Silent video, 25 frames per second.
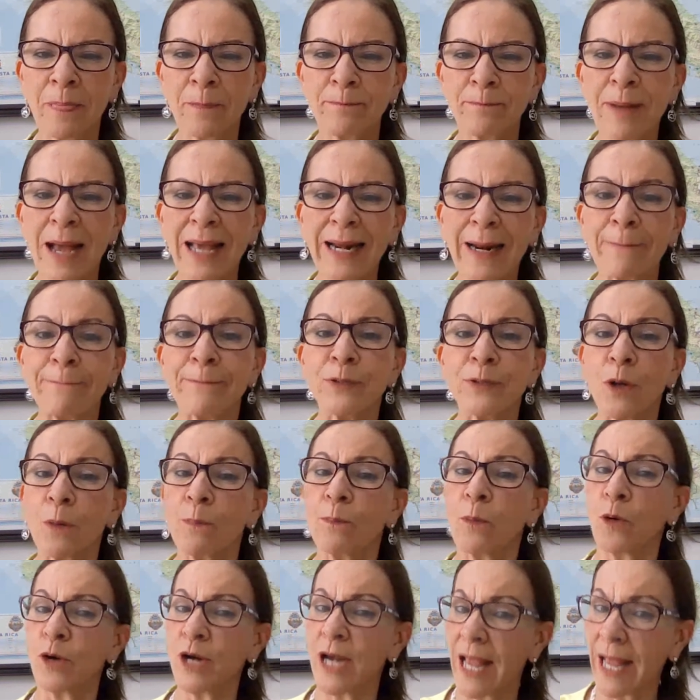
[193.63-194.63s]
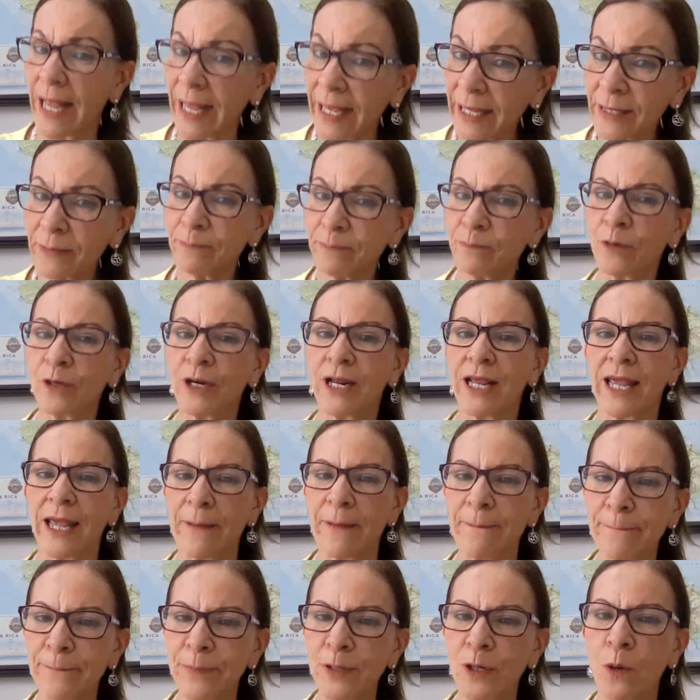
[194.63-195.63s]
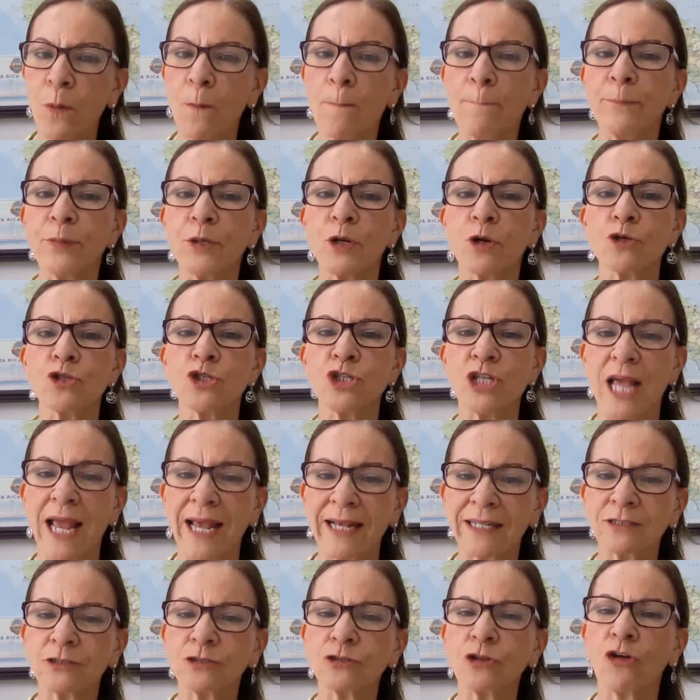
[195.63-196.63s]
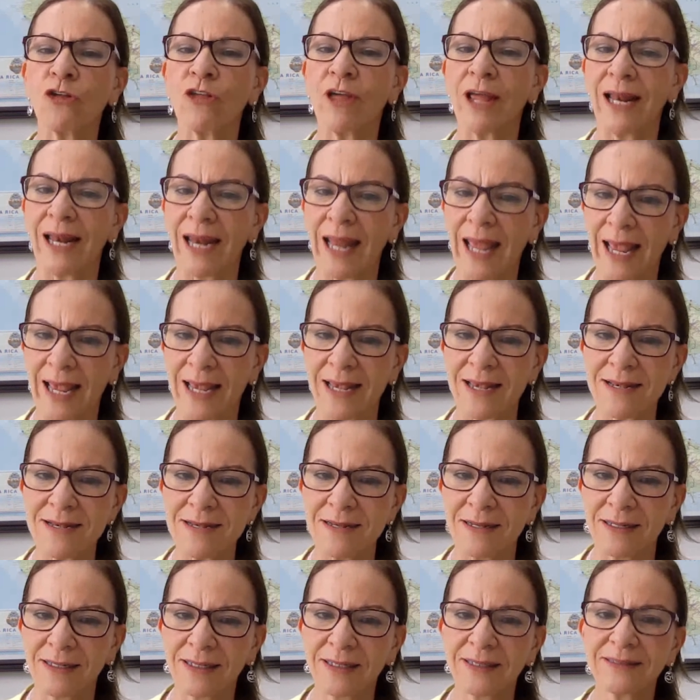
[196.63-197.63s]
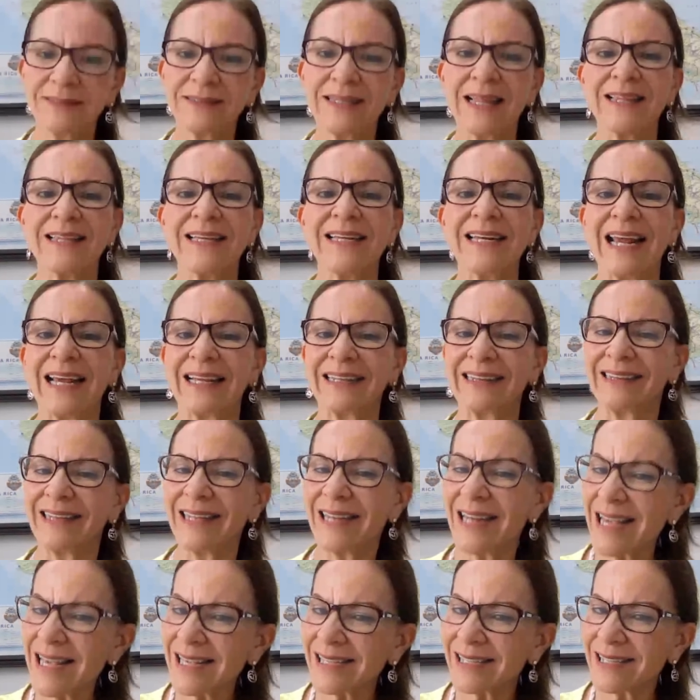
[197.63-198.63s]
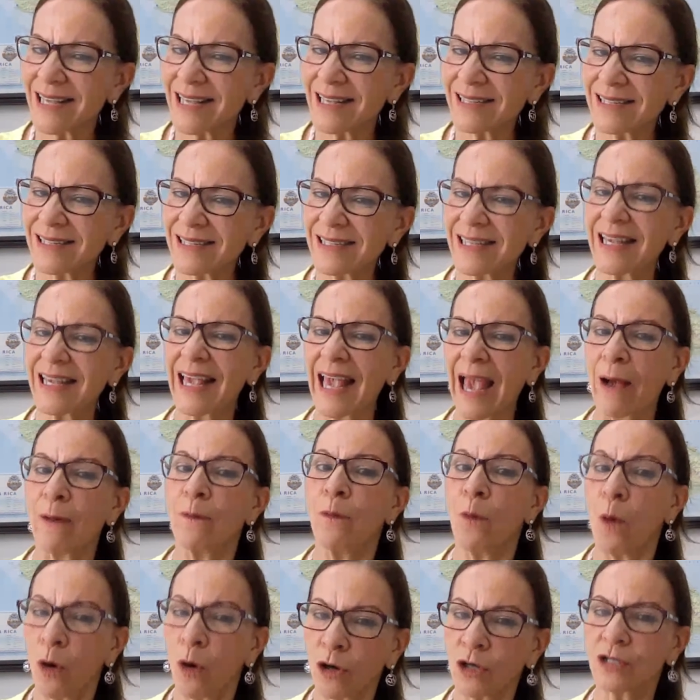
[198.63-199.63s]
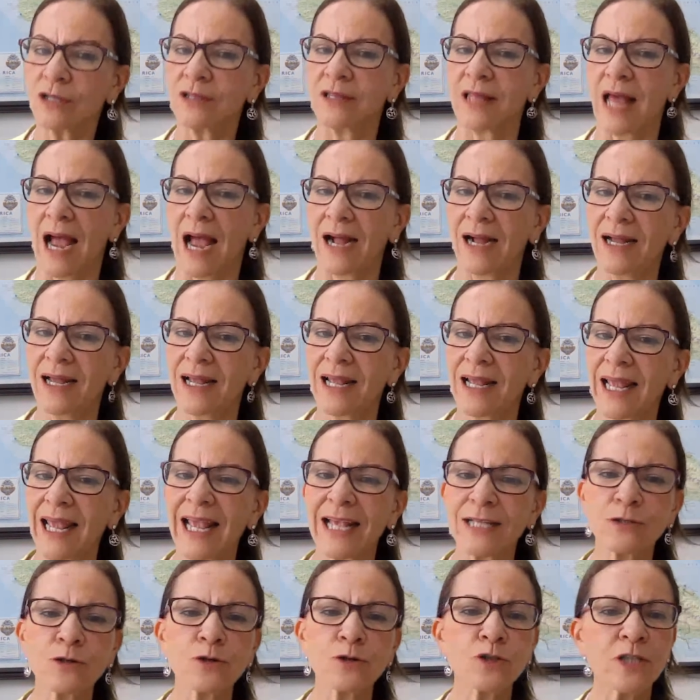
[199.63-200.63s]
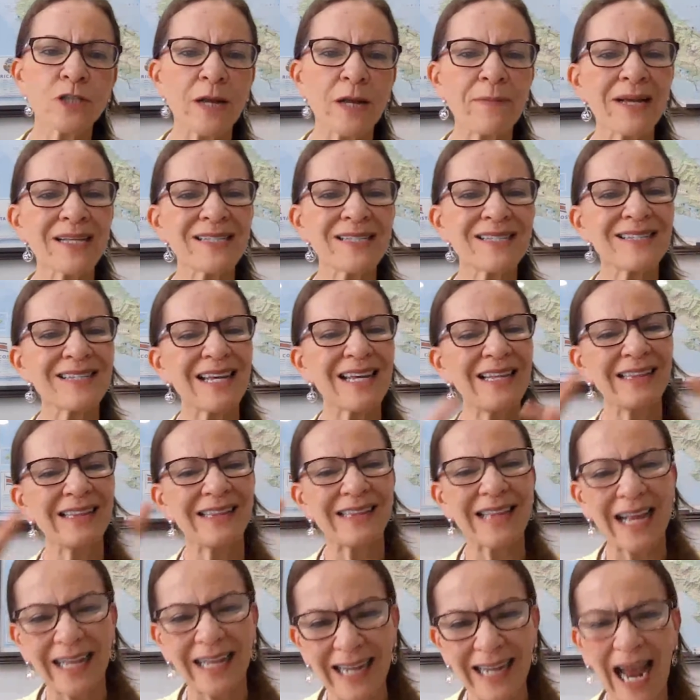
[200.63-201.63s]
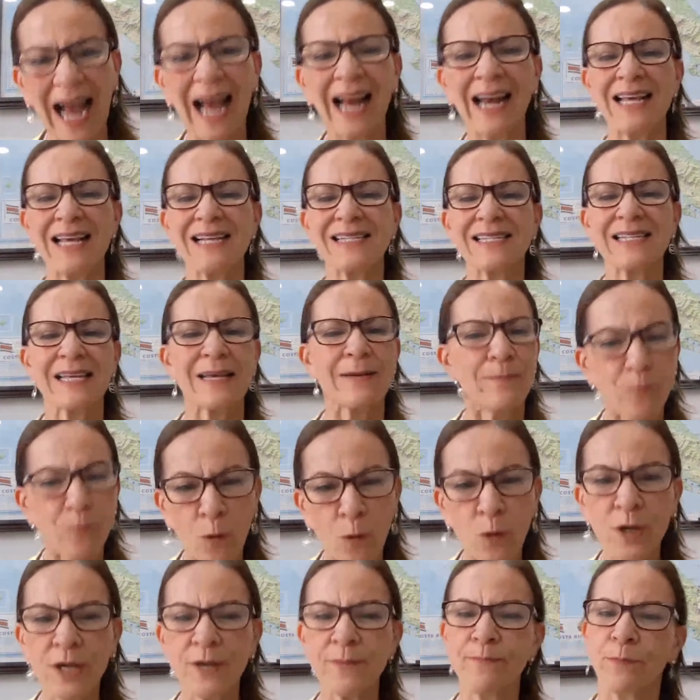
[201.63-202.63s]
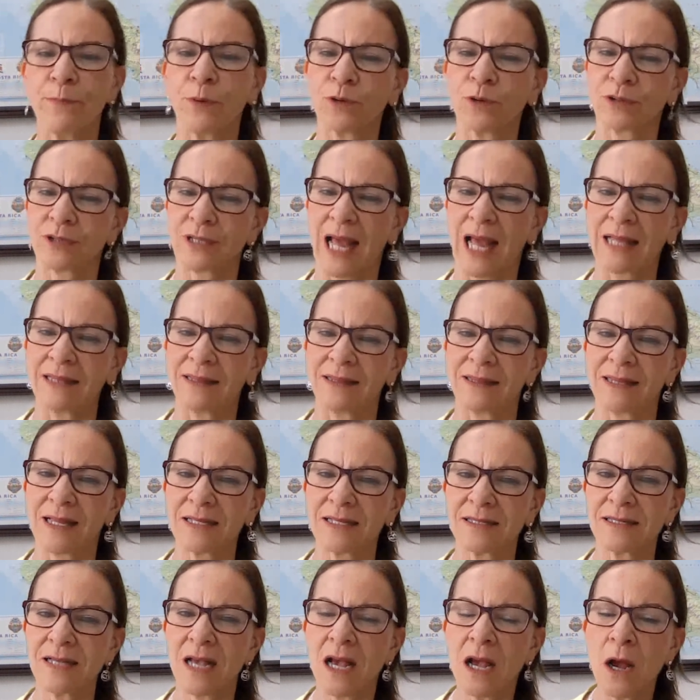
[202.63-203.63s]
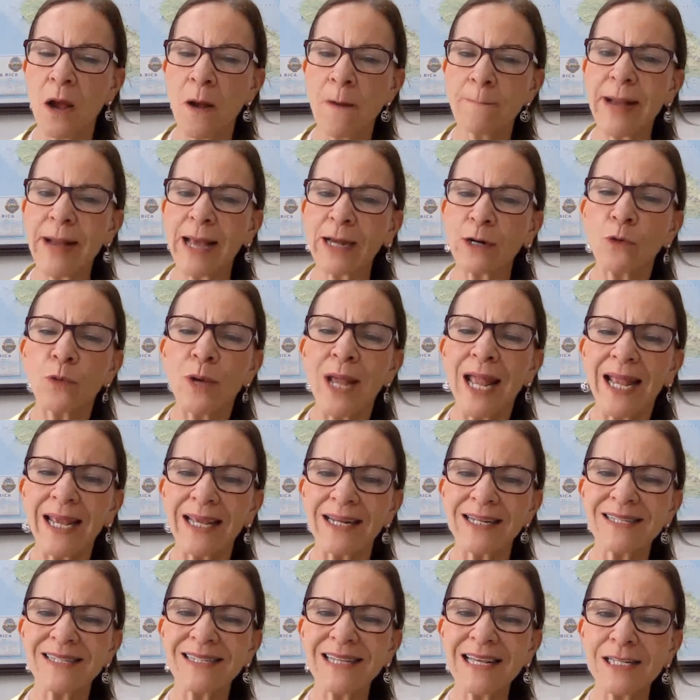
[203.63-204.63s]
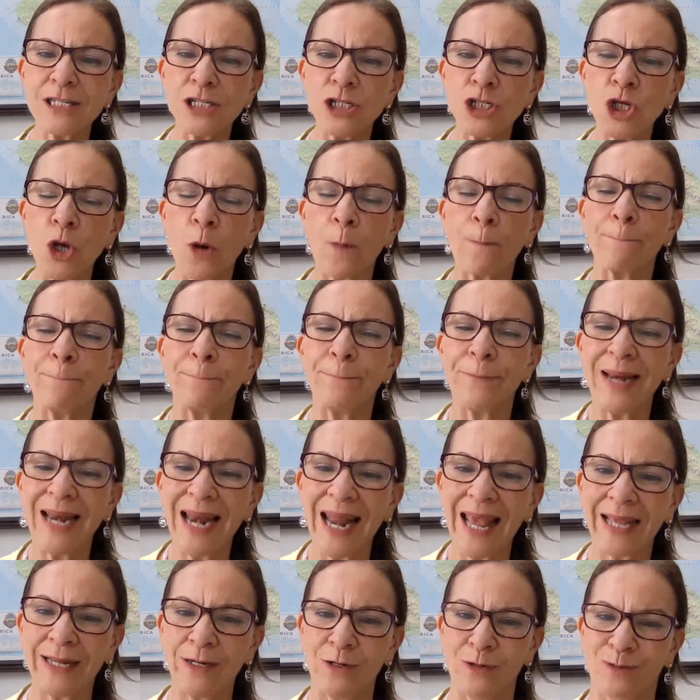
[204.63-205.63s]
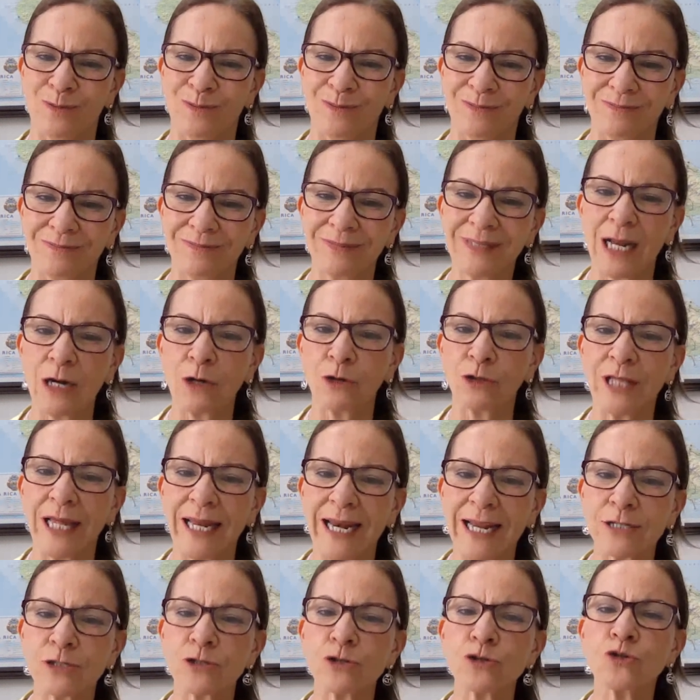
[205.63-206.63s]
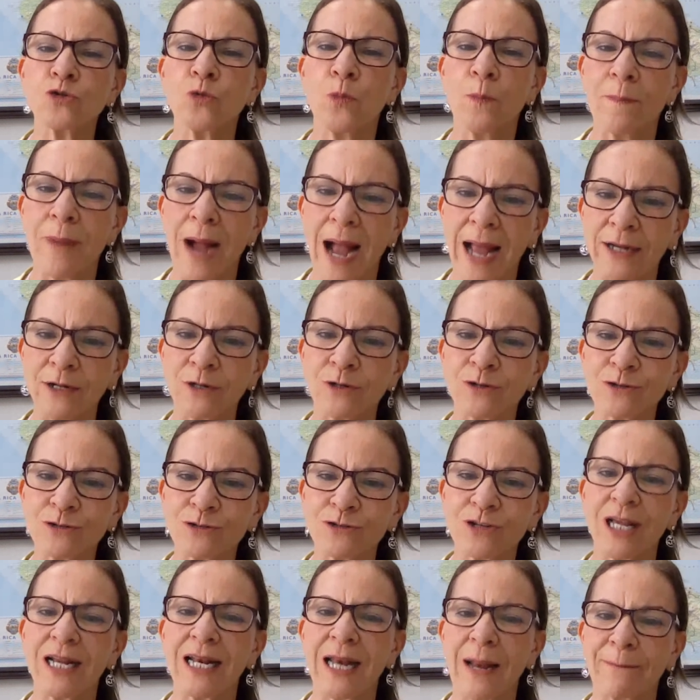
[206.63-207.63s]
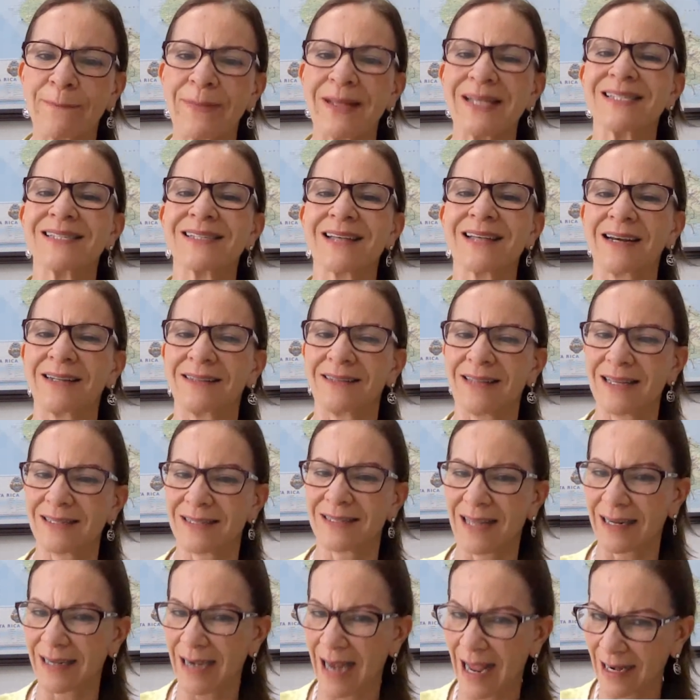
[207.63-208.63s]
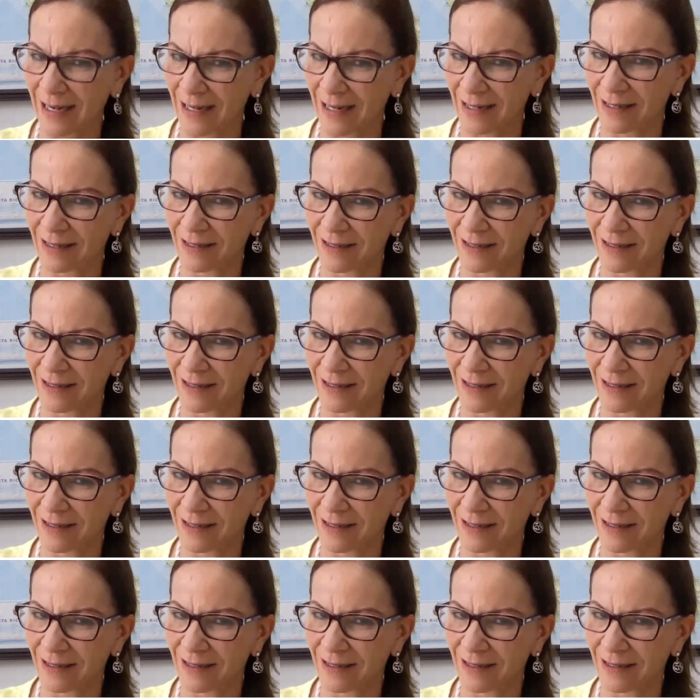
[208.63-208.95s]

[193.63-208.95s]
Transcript: para proponer, por ejemplo, un proyecto de ley de directrices que aborda esos temas integrales y muy importantes para un ejercicio pleno de los derechos humanos en la pesca artesanal.